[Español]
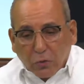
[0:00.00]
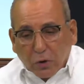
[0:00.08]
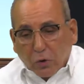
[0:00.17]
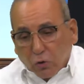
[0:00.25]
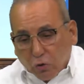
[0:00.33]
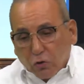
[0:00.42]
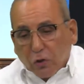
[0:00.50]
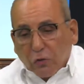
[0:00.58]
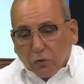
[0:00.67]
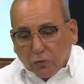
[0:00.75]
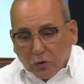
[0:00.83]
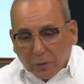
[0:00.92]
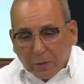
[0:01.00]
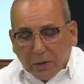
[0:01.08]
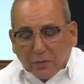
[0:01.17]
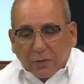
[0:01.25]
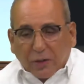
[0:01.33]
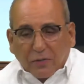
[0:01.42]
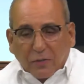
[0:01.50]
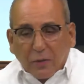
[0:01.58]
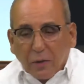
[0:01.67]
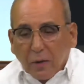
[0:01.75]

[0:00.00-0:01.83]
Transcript: el Código de Instrucción Criminal francés.